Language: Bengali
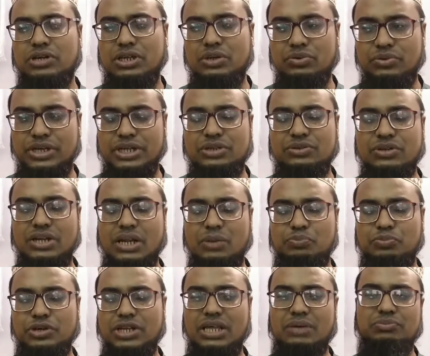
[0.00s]
পরে ওয়েট করার
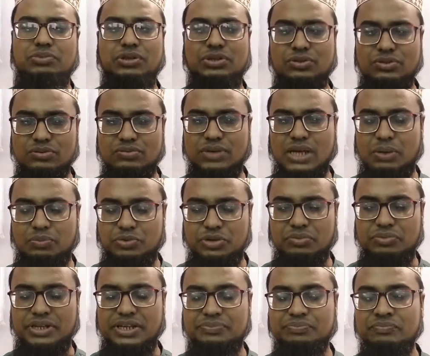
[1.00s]
পরে আপনি ঘুমায়
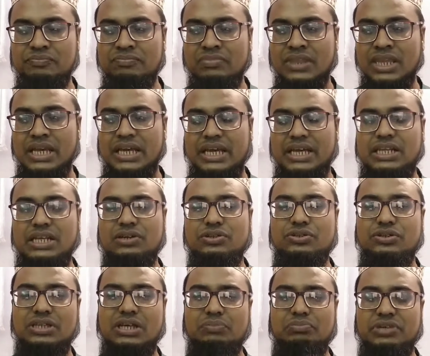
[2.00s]
পড়বেন এটাও
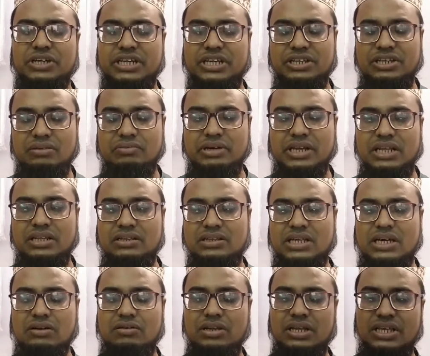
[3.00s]
যদি আপনি খেতে পারেন
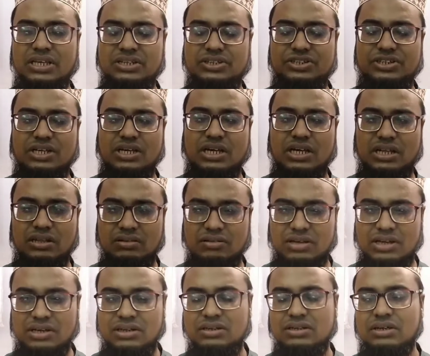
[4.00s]
তাহলে ইনশা
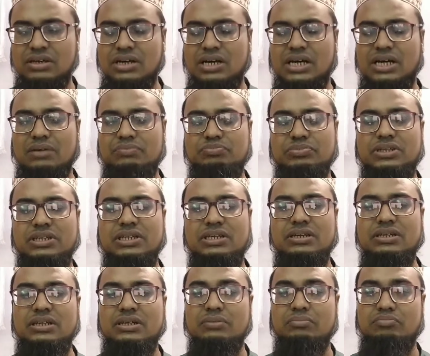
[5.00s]
আল্লাহ আপনি
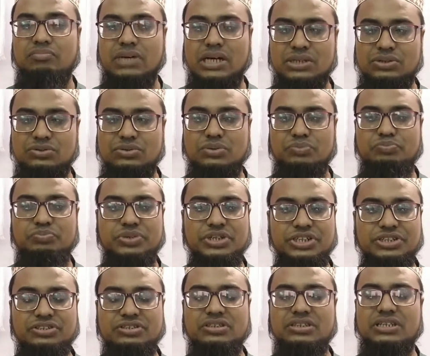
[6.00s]
মাত্র
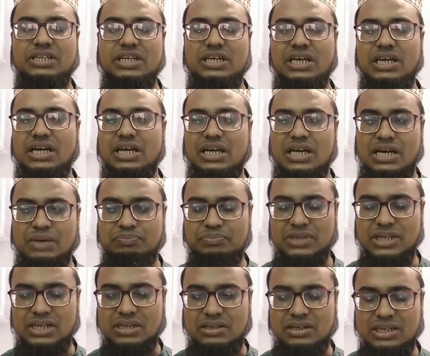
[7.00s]
২০ দিনে
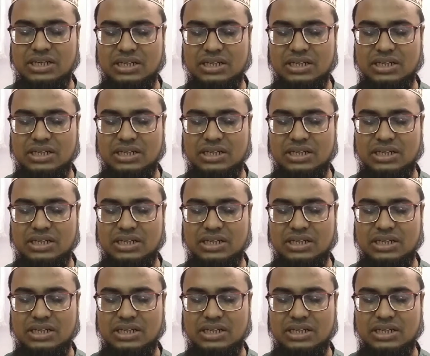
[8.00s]
আপনার